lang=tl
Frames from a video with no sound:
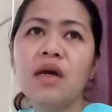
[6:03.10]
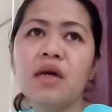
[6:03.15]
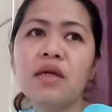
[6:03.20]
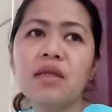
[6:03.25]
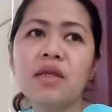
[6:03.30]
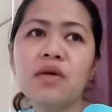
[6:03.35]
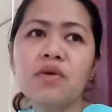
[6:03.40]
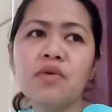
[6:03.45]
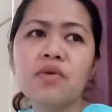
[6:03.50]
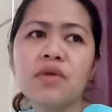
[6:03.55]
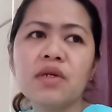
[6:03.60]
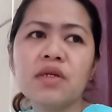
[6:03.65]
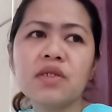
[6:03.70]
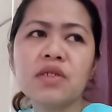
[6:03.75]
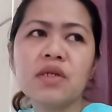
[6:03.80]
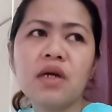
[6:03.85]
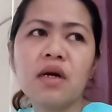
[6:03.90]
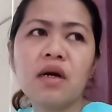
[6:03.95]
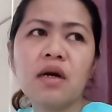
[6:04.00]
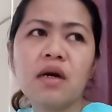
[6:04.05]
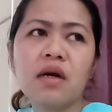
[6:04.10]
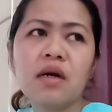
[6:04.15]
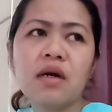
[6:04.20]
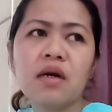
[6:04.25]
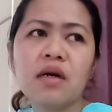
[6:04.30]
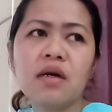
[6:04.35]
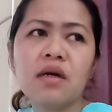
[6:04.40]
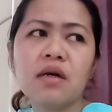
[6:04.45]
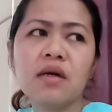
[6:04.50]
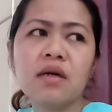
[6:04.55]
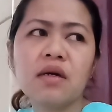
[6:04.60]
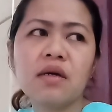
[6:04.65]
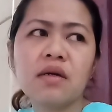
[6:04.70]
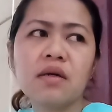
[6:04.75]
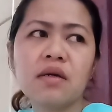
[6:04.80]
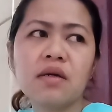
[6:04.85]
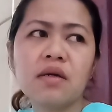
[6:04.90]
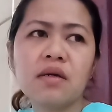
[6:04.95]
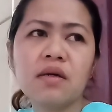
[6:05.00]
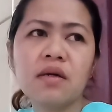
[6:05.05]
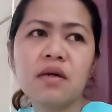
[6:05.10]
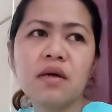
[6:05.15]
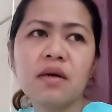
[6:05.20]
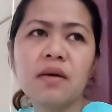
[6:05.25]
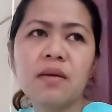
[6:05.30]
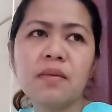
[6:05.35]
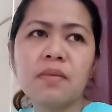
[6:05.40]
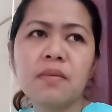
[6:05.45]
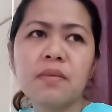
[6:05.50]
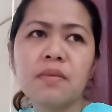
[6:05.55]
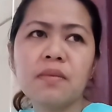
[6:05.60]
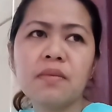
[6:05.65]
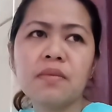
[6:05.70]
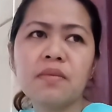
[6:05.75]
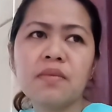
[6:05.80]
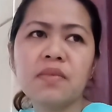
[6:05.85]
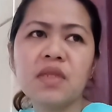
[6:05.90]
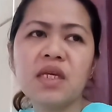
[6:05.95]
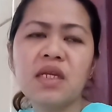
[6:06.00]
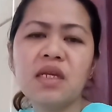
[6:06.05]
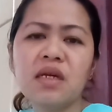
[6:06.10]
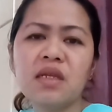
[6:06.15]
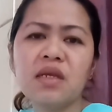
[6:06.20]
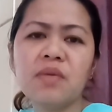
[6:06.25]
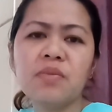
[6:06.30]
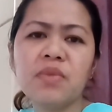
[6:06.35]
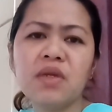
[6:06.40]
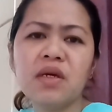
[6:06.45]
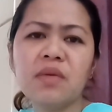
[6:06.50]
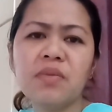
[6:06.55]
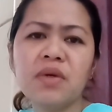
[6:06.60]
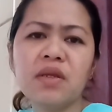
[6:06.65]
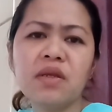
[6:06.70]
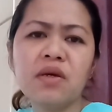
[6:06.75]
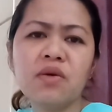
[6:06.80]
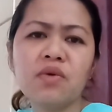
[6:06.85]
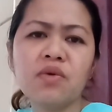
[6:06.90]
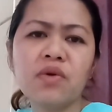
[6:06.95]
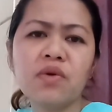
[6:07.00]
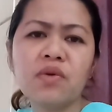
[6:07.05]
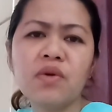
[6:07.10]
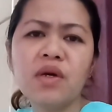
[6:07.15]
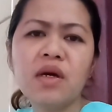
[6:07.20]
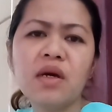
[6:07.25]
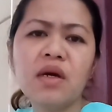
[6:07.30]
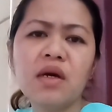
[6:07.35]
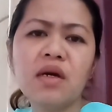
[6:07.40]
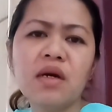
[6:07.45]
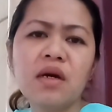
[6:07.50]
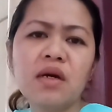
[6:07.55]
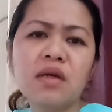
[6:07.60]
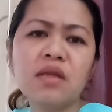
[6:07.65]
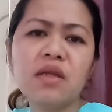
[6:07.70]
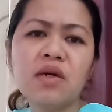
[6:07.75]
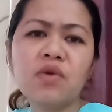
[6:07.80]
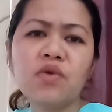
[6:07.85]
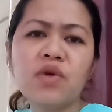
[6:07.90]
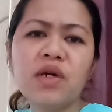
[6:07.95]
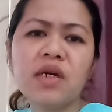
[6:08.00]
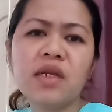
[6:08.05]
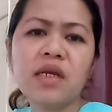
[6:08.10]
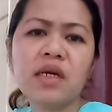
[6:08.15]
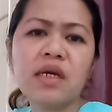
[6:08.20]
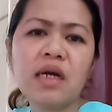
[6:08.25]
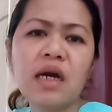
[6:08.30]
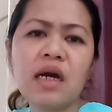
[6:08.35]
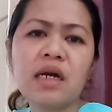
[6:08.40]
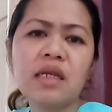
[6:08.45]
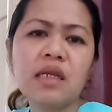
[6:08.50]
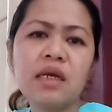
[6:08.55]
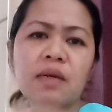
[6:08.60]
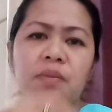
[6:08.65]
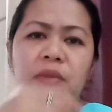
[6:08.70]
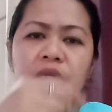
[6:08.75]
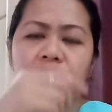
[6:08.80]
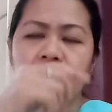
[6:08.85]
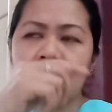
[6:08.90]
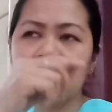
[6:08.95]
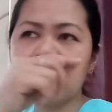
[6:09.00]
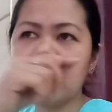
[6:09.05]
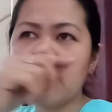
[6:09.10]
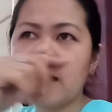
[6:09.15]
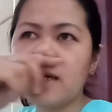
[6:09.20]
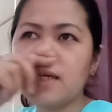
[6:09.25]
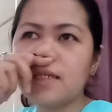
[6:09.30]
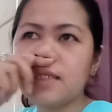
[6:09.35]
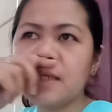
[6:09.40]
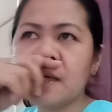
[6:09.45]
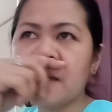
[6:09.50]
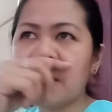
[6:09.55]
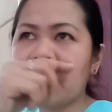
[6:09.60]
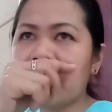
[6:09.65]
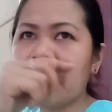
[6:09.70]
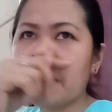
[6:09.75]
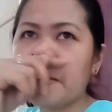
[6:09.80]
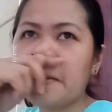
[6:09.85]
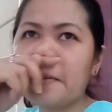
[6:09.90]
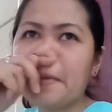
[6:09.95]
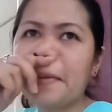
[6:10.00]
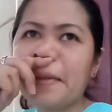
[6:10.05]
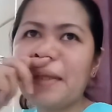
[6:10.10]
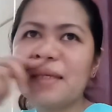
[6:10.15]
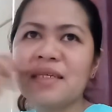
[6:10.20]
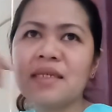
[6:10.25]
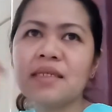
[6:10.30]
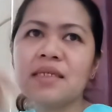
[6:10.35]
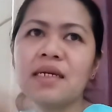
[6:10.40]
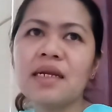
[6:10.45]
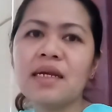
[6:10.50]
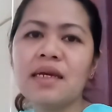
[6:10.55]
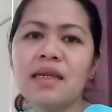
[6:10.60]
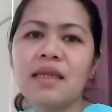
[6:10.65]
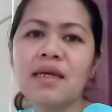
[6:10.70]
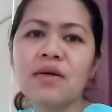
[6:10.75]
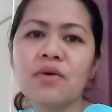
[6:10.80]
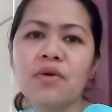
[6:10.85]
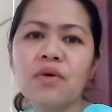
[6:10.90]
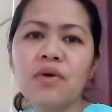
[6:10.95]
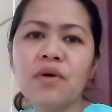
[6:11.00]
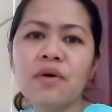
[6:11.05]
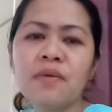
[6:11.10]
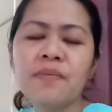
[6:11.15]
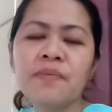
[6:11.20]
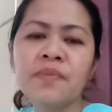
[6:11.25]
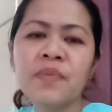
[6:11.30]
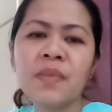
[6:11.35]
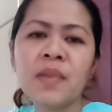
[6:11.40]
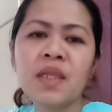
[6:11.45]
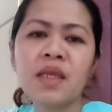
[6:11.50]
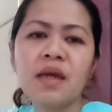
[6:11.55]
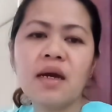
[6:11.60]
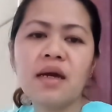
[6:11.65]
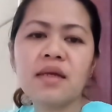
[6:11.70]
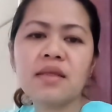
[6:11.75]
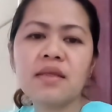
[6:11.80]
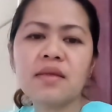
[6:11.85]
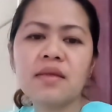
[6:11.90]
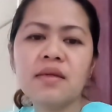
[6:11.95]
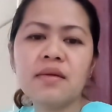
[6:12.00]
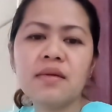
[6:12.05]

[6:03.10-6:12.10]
hindi ko na siya um, dinidibdib, hindi ko hindi ko hinayaan na magstay sa sa sarili ko at